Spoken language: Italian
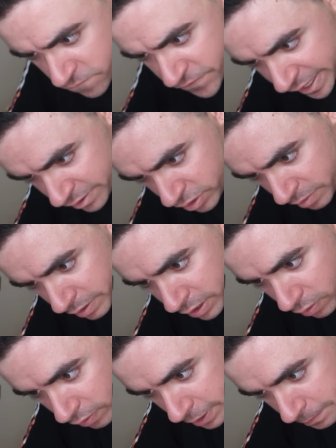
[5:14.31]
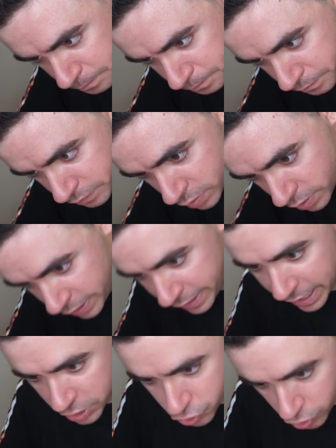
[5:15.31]
20 milioni,
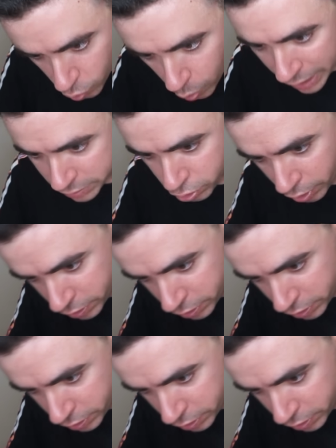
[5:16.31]
ingaggio di 4